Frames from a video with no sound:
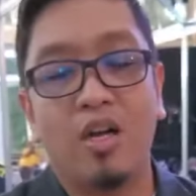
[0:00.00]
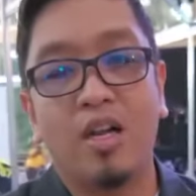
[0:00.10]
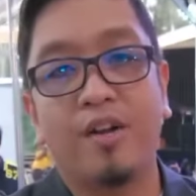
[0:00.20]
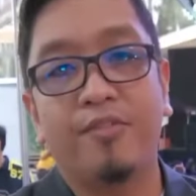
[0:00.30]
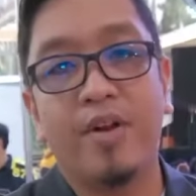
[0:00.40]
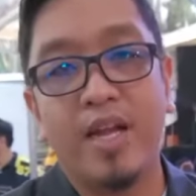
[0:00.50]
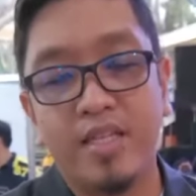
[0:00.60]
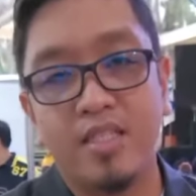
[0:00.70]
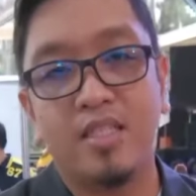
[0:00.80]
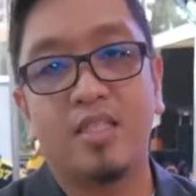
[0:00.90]
our
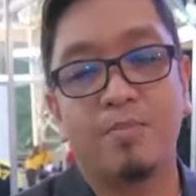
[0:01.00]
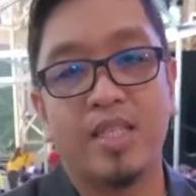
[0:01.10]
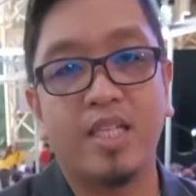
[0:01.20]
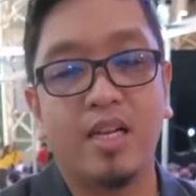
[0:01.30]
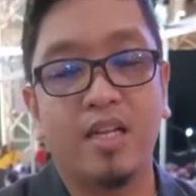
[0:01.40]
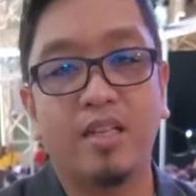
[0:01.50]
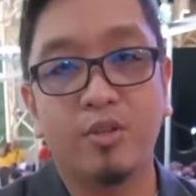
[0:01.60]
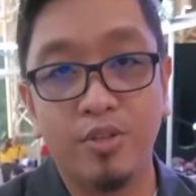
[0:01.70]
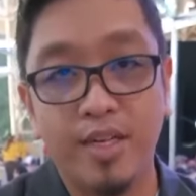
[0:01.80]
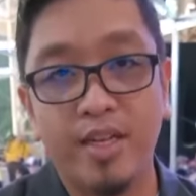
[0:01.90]
friends, especially the
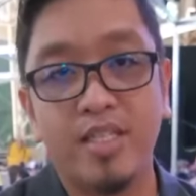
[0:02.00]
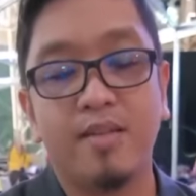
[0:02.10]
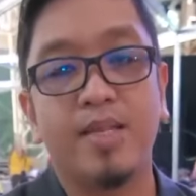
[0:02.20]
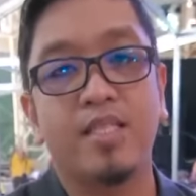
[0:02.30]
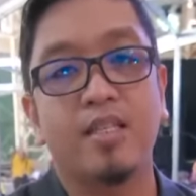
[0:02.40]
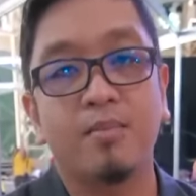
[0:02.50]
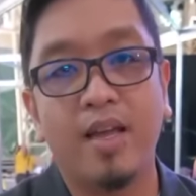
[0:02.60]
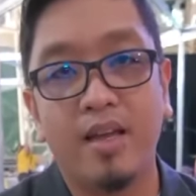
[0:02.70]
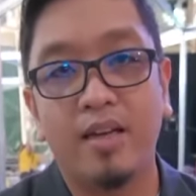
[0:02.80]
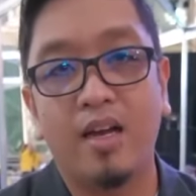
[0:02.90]
tourists, the
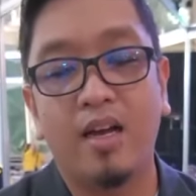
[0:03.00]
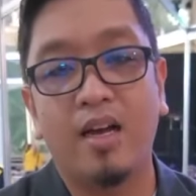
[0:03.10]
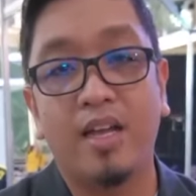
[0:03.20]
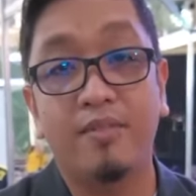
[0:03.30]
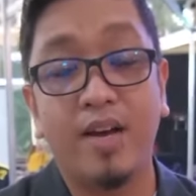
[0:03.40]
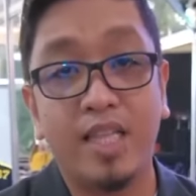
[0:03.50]
businessmen, uh, I invite